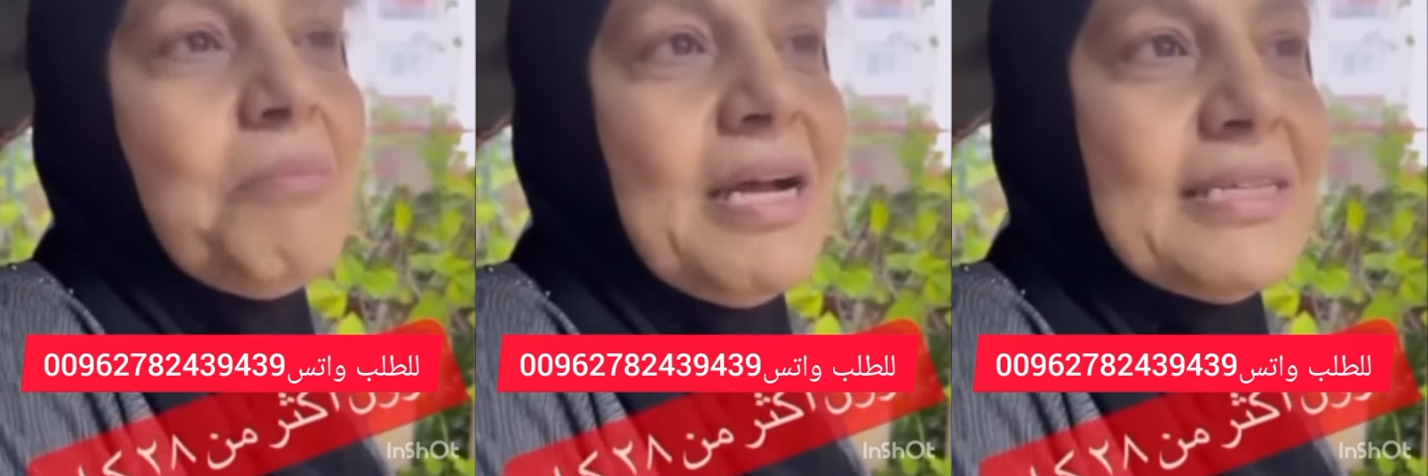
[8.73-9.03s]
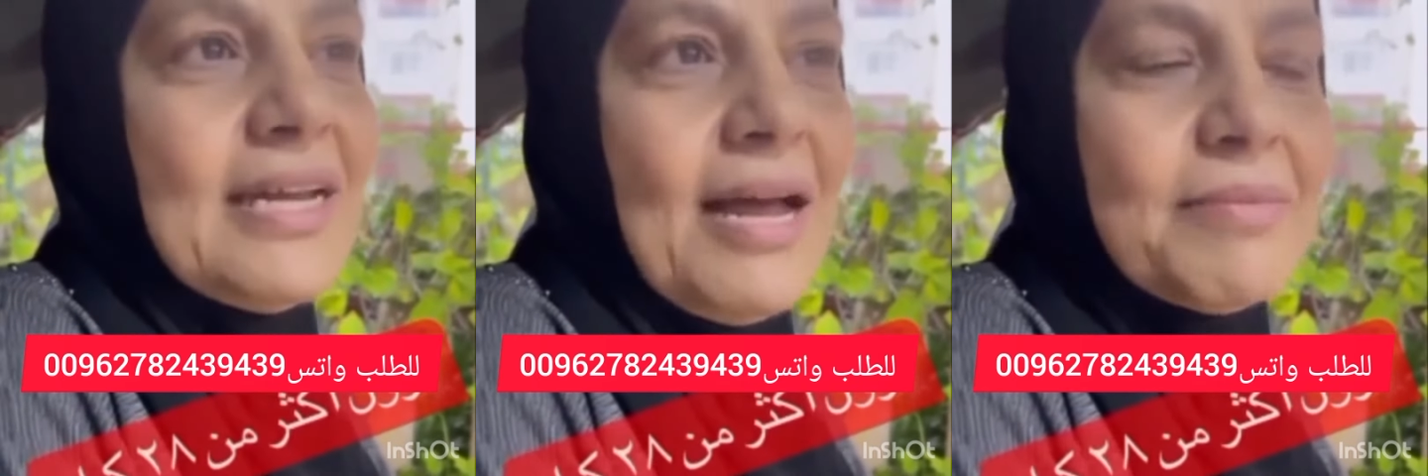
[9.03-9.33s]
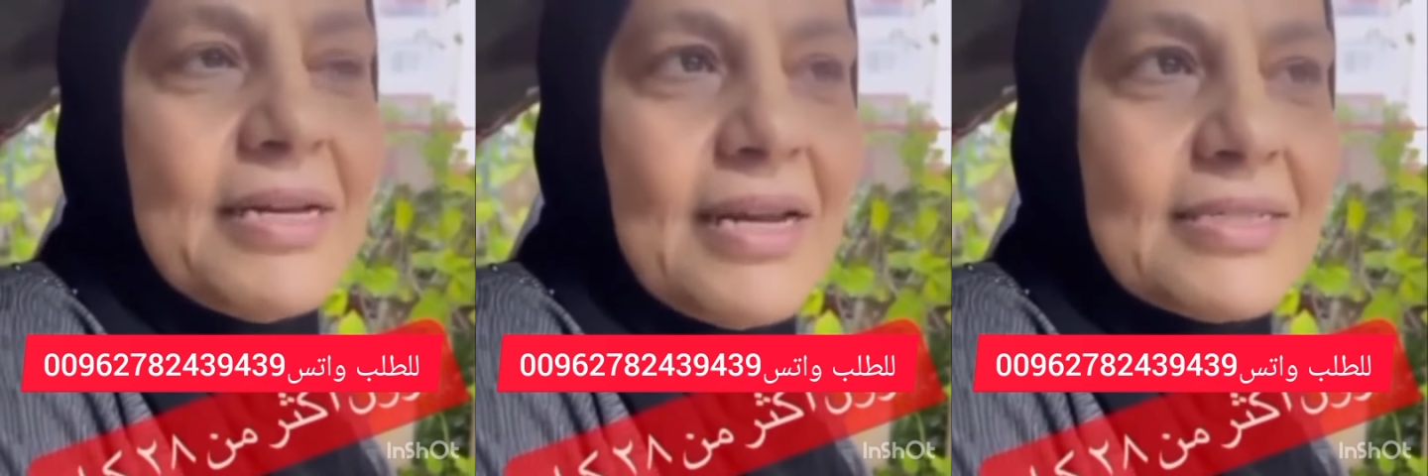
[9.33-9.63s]
بعدين
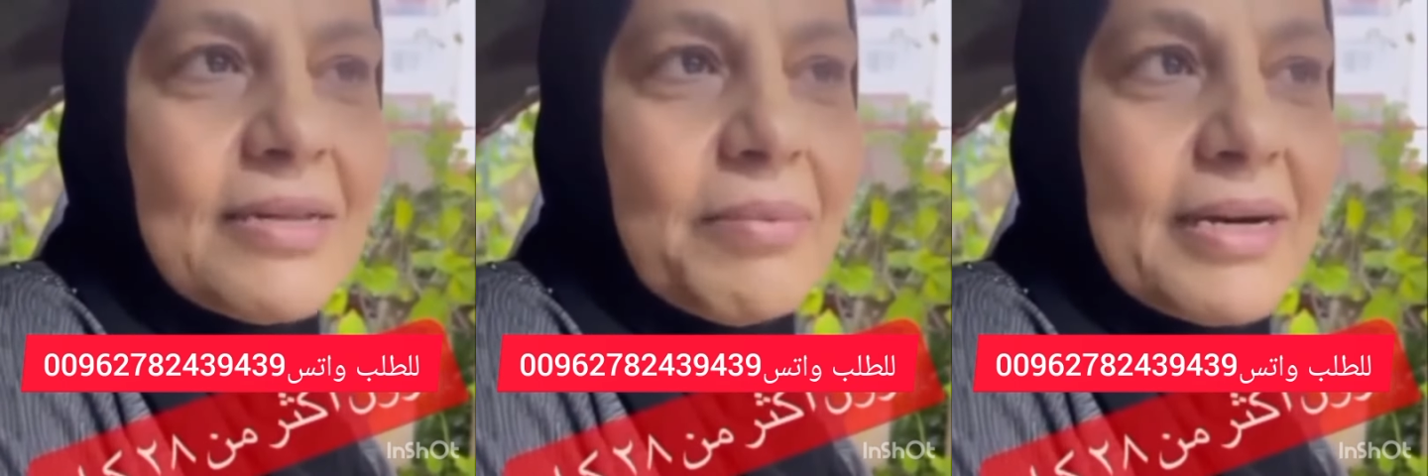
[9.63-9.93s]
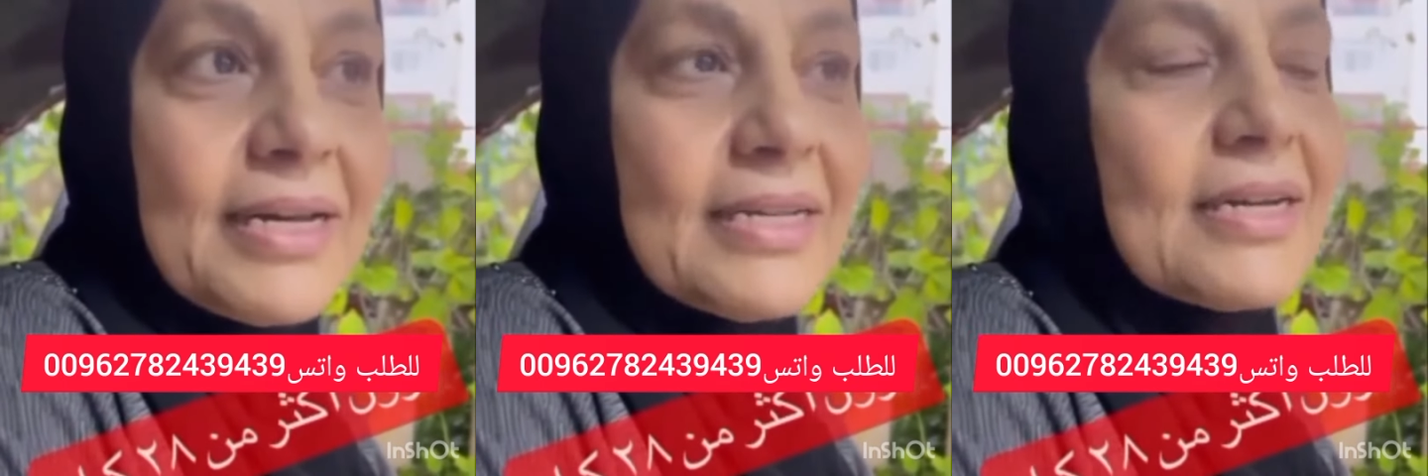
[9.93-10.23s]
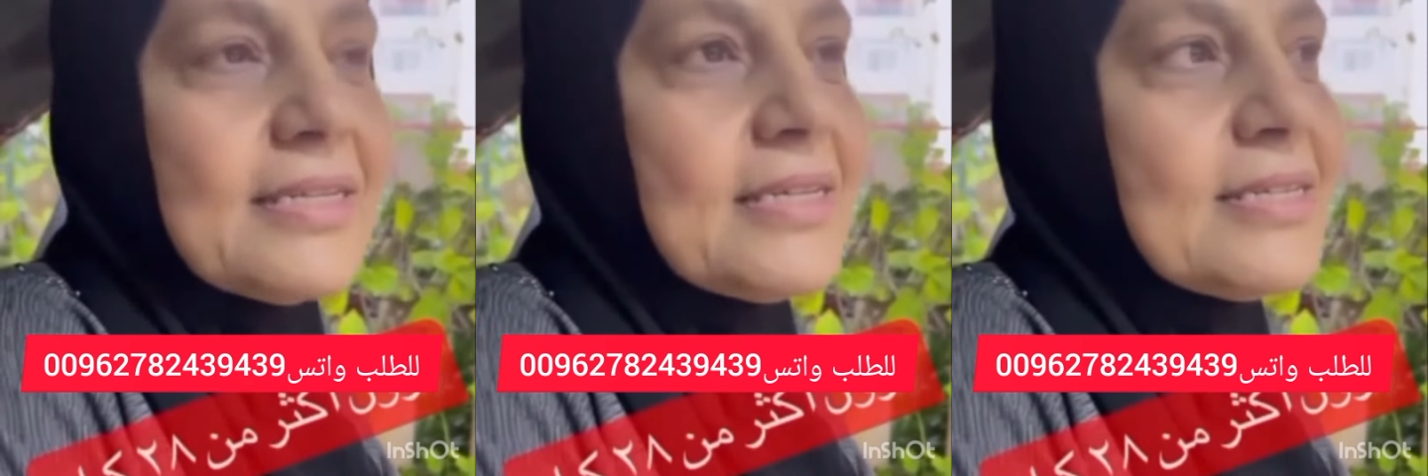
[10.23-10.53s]
الحمد لله استمريت
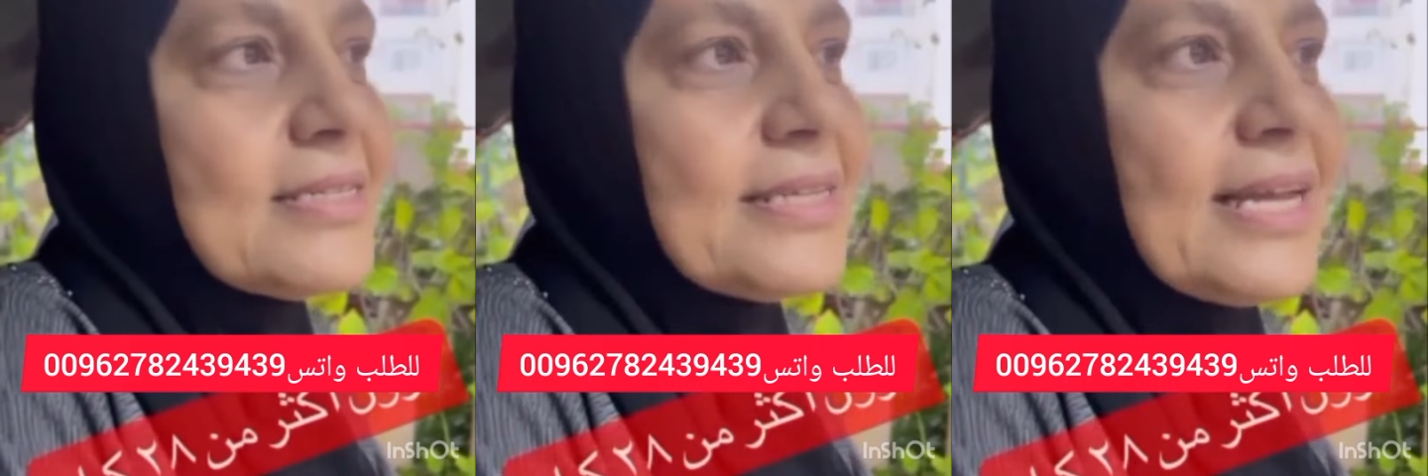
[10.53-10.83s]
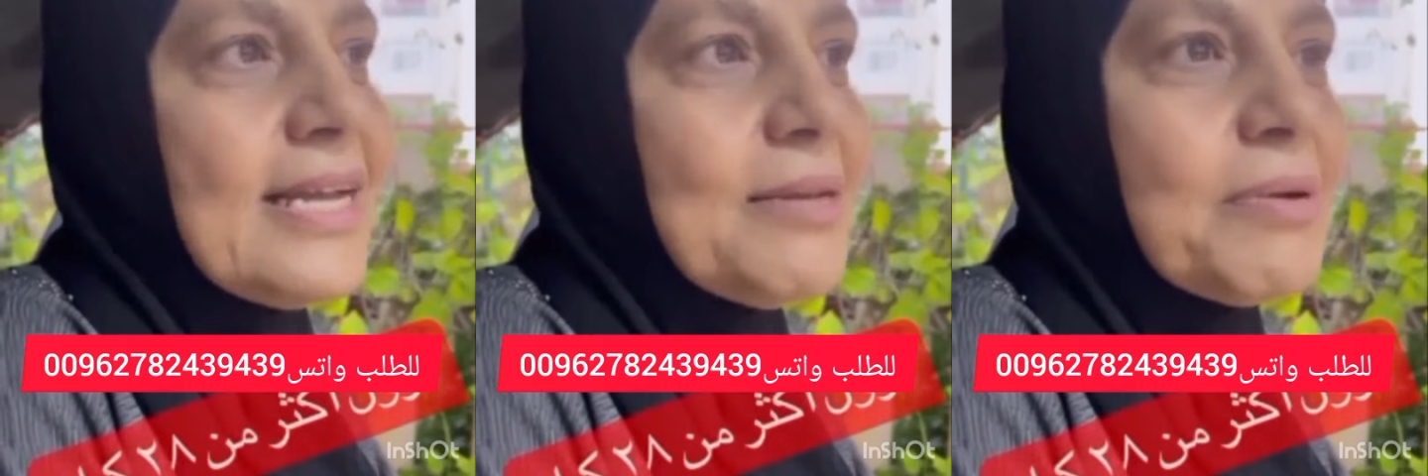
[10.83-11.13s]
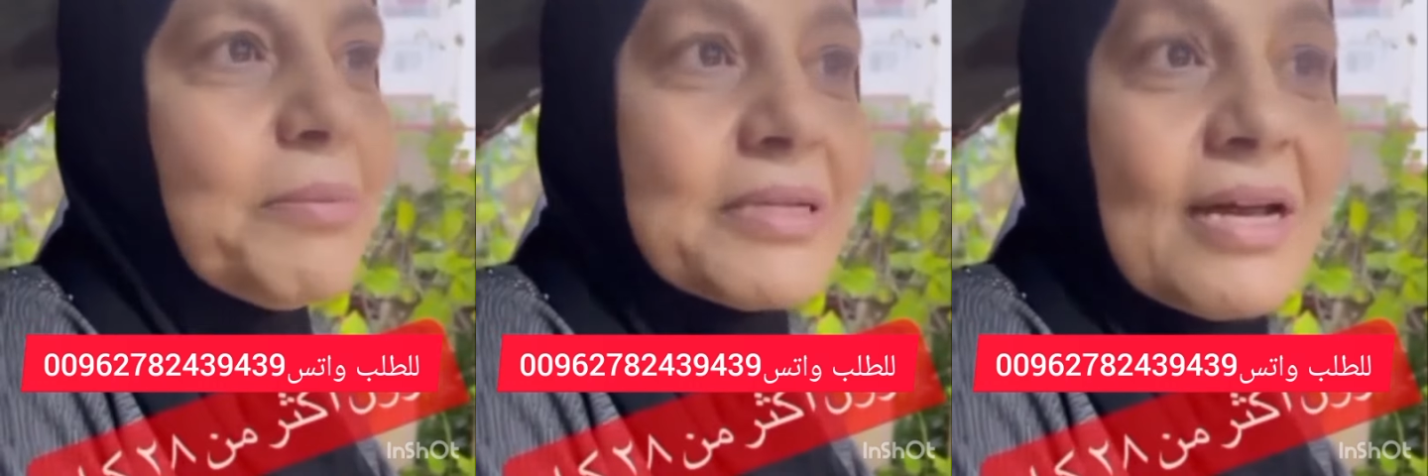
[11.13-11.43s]
رديت نزلت عليه
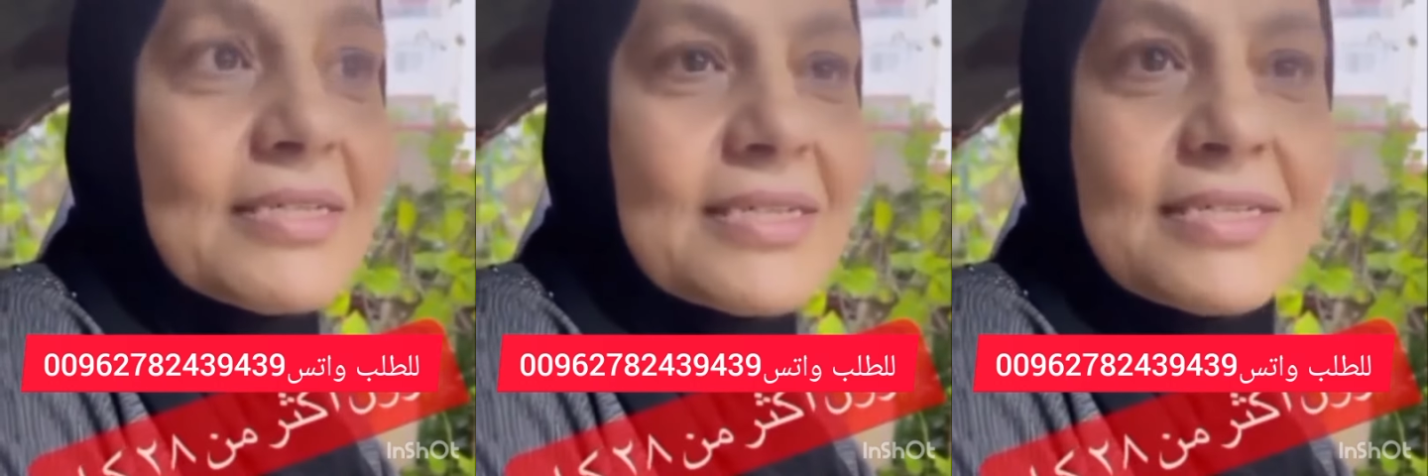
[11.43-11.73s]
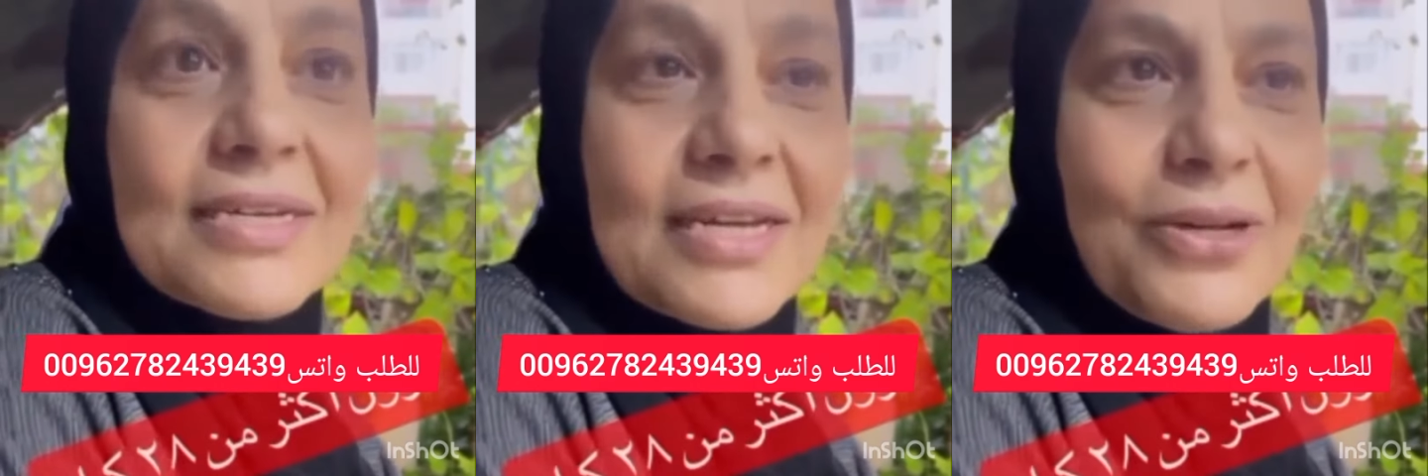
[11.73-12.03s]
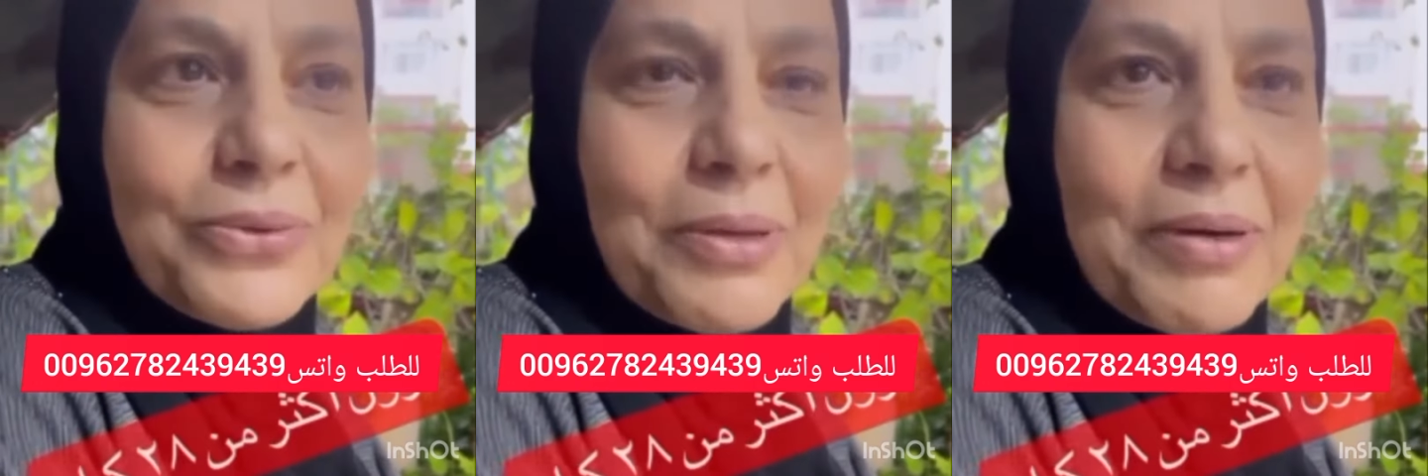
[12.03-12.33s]
برمضان 6
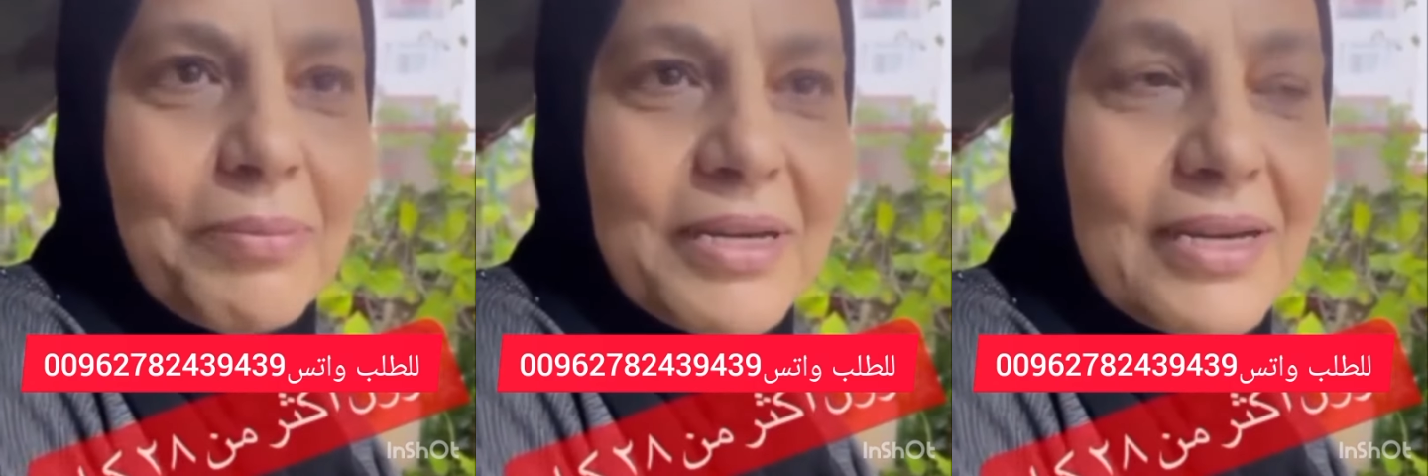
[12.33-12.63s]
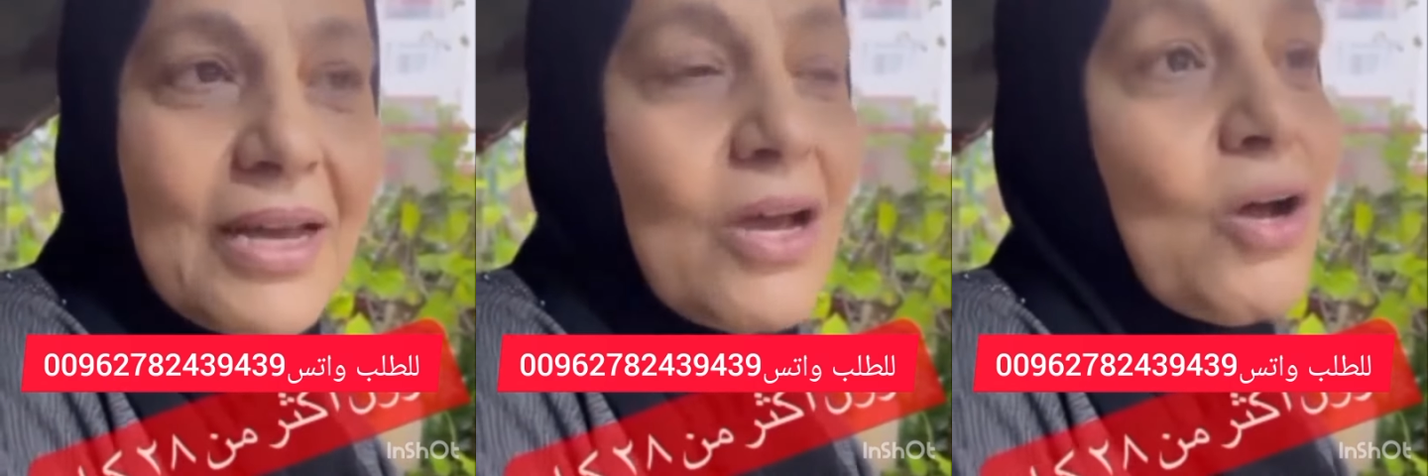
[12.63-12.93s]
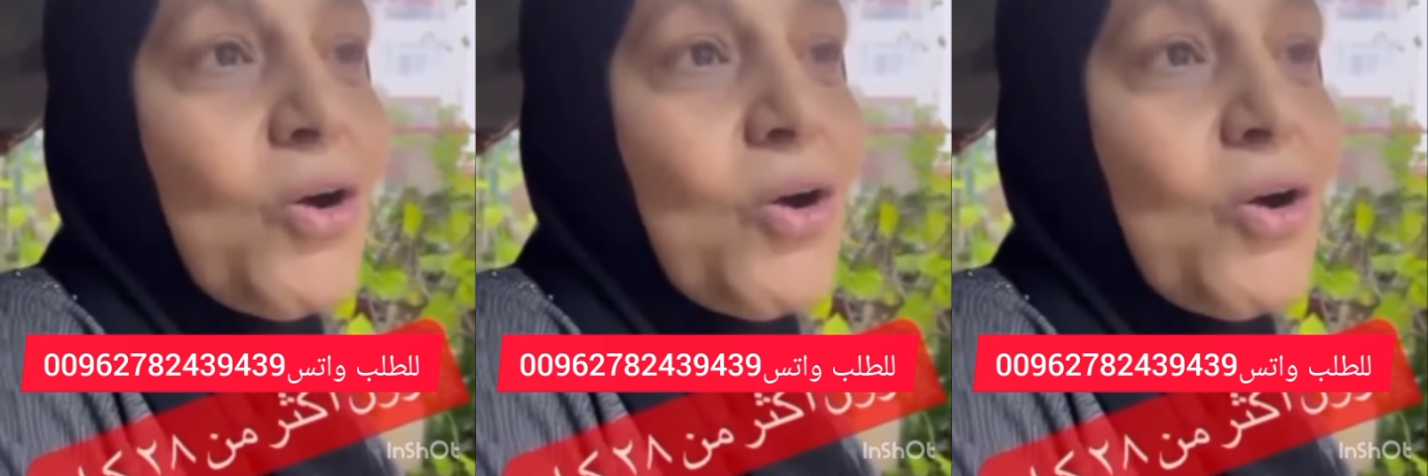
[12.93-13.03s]
كيلو 800